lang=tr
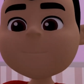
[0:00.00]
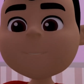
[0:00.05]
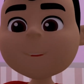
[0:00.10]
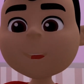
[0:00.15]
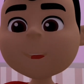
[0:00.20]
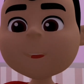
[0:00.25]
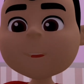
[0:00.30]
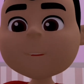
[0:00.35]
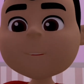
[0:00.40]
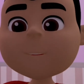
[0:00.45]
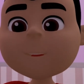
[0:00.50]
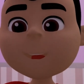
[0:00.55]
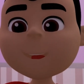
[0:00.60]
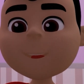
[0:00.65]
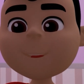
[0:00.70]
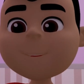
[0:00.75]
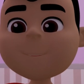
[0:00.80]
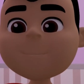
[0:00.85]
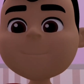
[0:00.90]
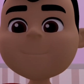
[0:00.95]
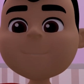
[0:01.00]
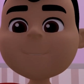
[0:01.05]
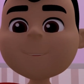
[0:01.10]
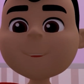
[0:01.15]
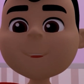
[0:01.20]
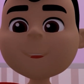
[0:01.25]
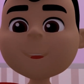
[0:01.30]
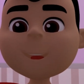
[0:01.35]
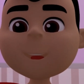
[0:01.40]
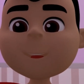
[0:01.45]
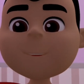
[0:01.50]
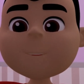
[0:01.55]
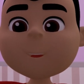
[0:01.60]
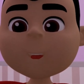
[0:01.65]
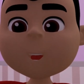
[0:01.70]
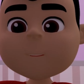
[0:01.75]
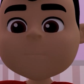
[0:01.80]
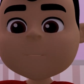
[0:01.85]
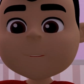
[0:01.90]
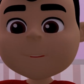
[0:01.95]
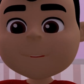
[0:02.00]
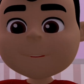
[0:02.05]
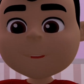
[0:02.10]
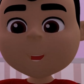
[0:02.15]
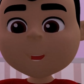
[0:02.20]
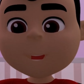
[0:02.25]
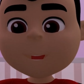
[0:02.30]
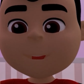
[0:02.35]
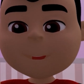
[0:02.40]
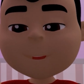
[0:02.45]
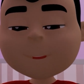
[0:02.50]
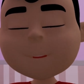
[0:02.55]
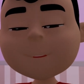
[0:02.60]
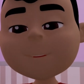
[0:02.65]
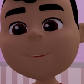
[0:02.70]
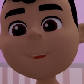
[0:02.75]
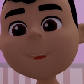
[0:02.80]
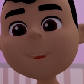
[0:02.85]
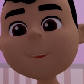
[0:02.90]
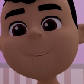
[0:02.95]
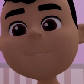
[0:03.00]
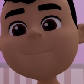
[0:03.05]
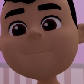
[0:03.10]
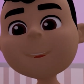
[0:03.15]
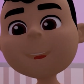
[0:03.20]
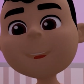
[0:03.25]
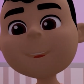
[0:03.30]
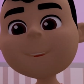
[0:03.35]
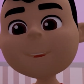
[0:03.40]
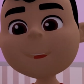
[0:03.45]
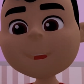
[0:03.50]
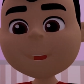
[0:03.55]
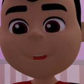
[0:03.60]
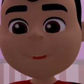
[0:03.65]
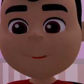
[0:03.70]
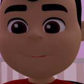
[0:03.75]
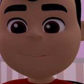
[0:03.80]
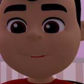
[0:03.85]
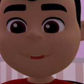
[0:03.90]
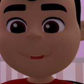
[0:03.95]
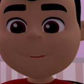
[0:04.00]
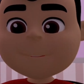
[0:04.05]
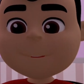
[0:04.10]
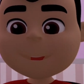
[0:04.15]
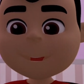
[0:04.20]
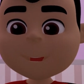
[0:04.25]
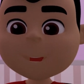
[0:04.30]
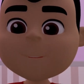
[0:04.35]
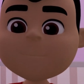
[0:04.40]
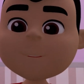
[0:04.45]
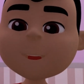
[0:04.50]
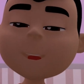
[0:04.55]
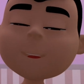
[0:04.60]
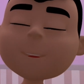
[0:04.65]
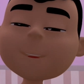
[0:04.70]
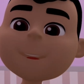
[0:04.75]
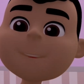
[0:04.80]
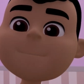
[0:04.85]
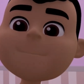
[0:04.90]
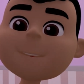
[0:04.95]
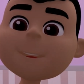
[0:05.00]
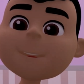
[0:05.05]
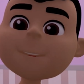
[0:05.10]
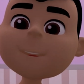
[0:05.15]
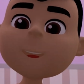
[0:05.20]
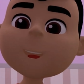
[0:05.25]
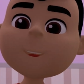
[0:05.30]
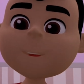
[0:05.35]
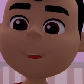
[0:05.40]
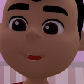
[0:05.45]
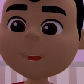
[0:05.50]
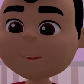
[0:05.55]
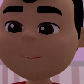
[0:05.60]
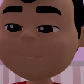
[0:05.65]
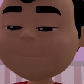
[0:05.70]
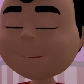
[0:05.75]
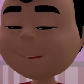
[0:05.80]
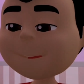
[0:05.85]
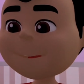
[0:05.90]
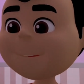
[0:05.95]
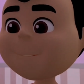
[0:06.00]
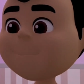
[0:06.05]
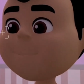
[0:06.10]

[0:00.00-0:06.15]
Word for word: Evet arkadaşlar, en son videoda size ekipman satın almadan level atlamayı göstermiştim.